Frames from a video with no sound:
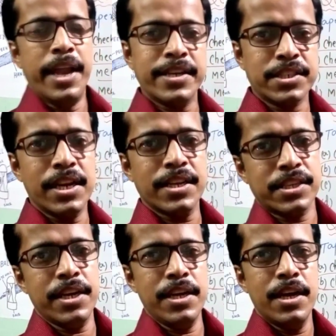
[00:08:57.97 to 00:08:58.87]
নেক্সট
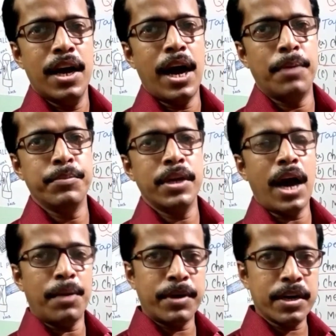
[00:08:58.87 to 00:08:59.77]
ক্লাসে আমি
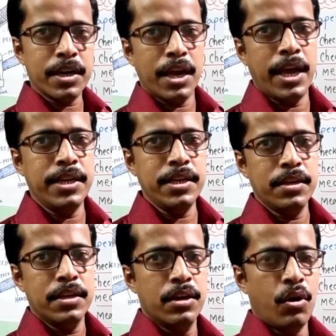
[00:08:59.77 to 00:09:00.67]
আবার এই
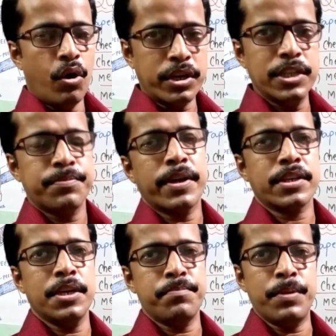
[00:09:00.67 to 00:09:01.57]
অডিয়েন্স
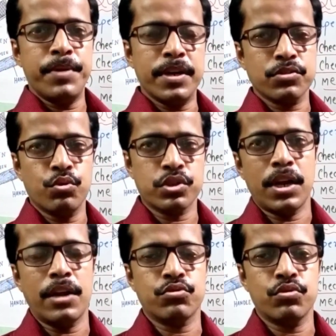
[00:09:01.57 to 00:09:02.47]
ফ্যাক্টরির প্রিভিয়াস
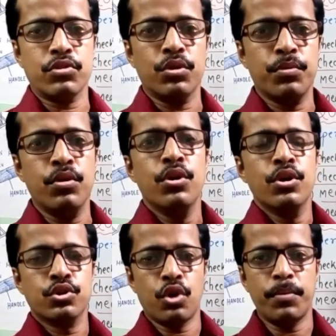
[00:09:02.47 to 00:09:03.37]
কোশ্চেন আলোচনা করব
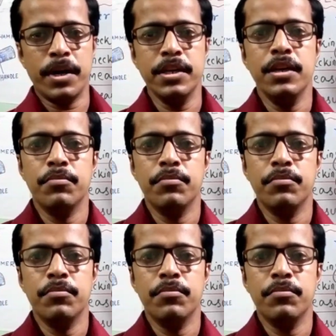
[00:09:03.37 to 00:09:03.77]
সবাই